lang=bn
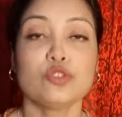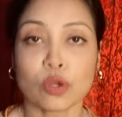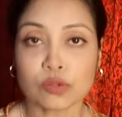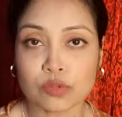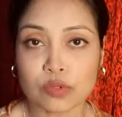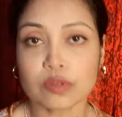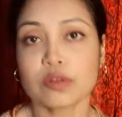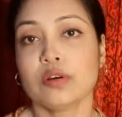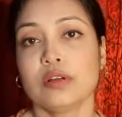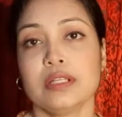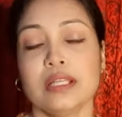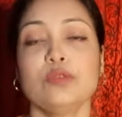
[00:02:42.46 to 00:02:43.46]

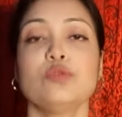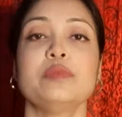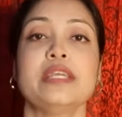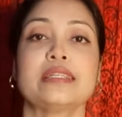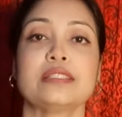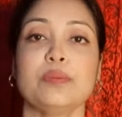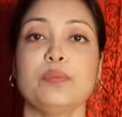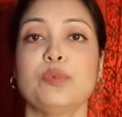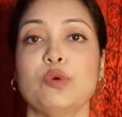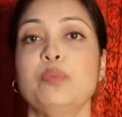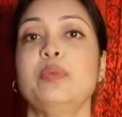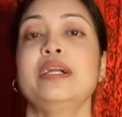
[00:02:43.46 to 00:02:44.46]
যতক্ষণ না তুমি একটা
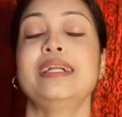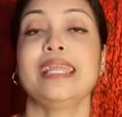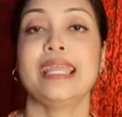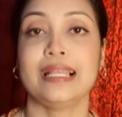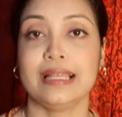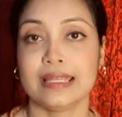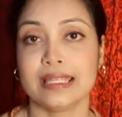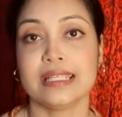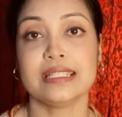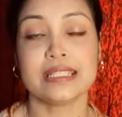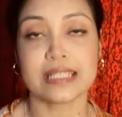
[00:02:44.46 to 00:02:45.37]
প্রপার হেলদি